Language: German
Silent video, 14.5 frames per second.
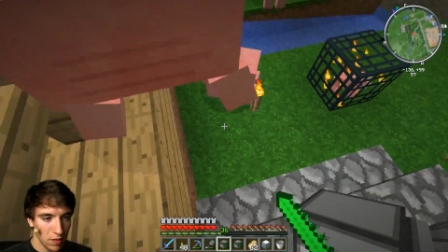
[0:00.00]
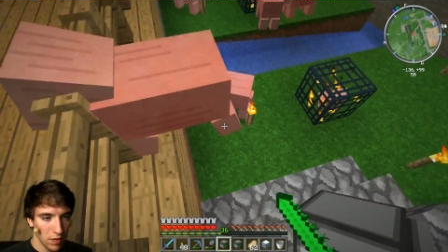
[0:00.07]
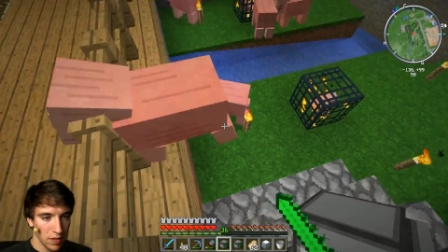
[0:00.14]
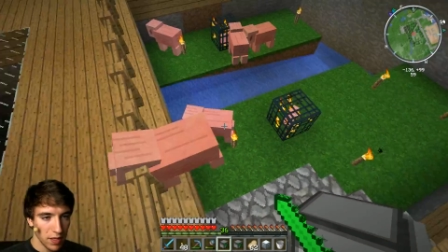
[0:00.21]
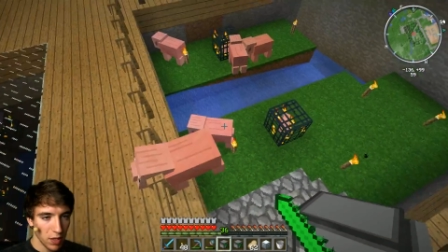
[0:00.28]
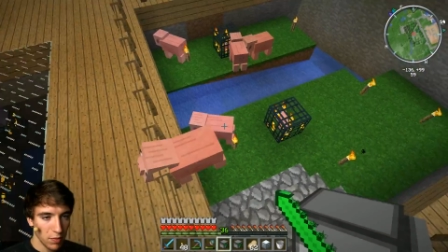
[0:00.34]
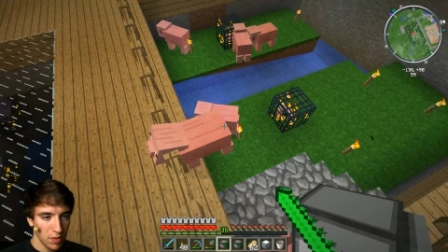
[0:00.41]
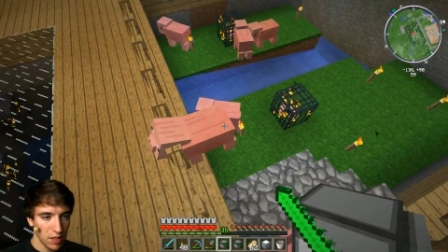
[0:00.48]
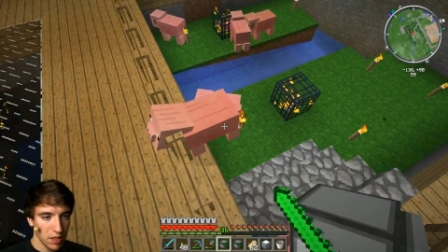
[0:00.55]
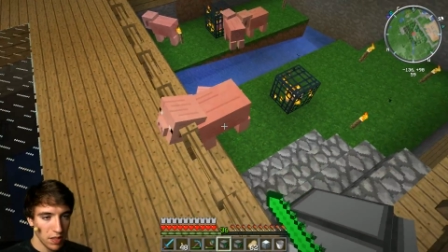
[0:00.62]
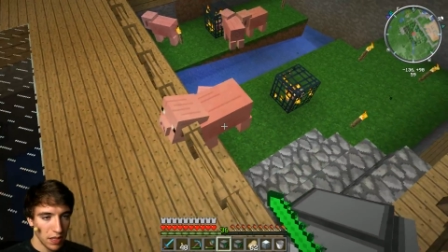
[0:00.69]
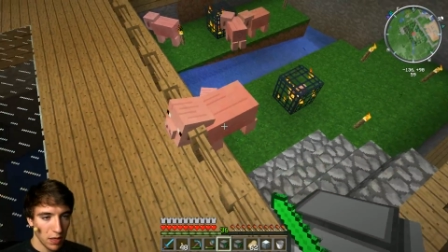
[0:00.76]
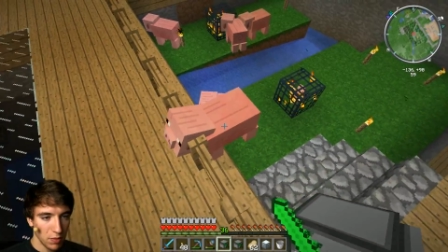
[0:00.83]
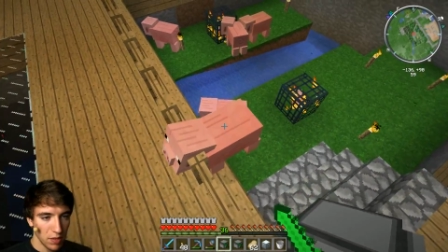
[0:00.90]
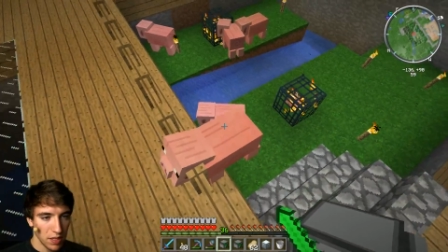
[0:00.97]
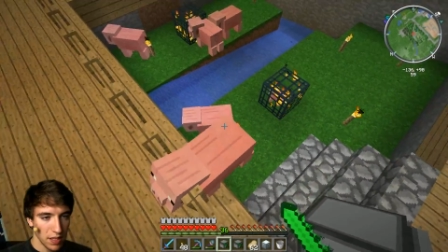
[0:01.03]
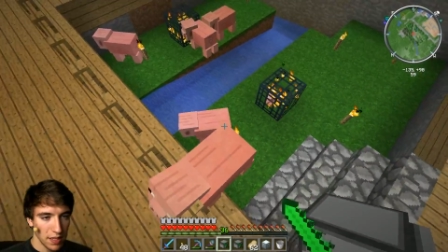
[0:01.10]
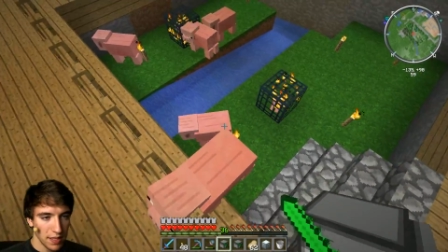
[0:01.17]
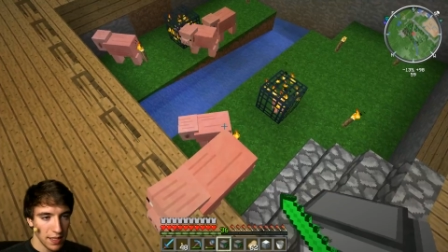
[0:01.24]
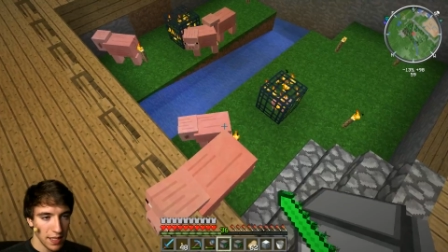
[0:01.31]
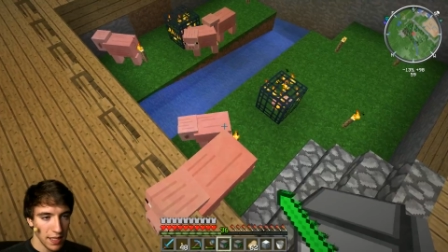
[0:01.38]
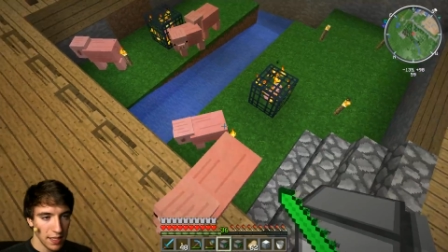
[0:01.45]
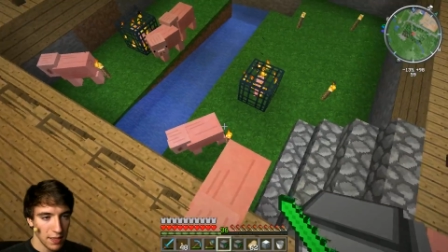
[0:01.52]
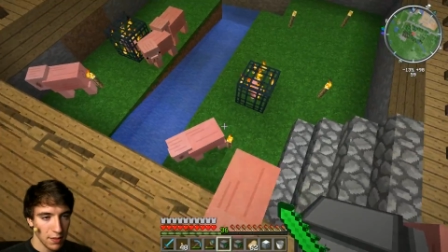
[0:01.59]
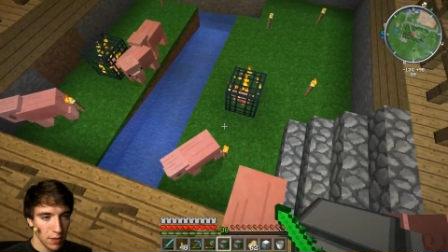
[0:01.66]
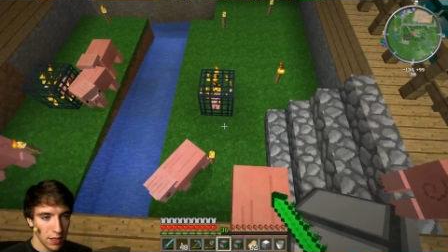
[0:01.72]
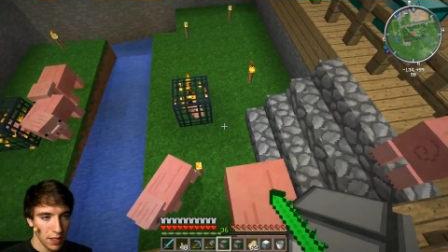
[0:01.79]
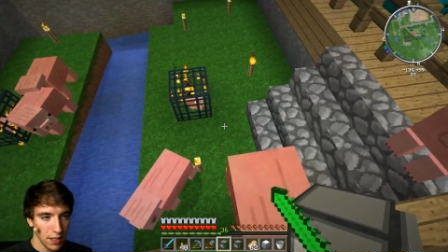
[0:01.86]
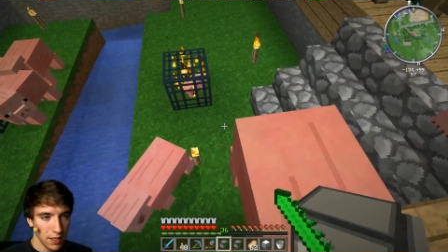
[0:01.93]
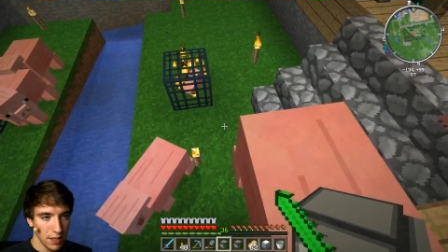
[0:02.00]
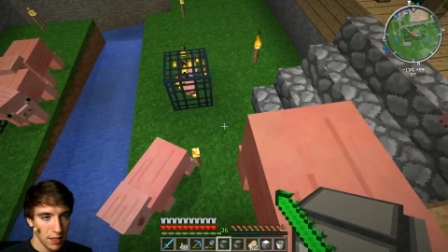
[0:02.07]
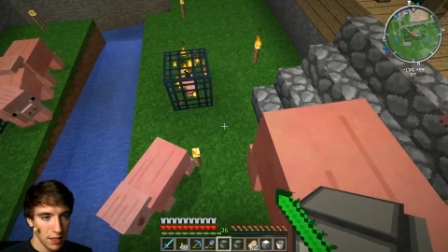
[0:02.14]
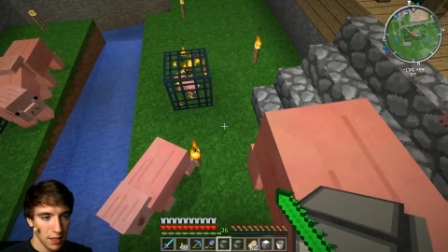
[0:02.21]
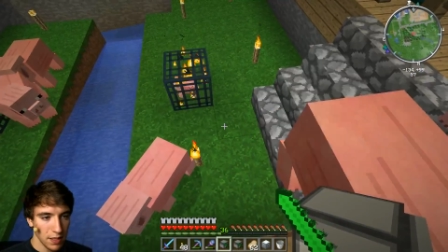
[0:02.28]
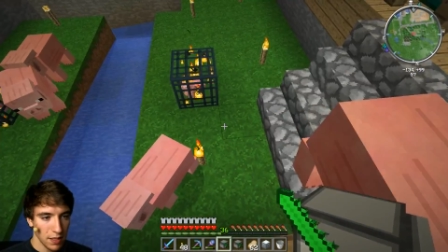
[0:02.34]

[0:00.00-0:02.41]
Ich glaube, ich, ich, glaub, ich setze die echt so hin, dass,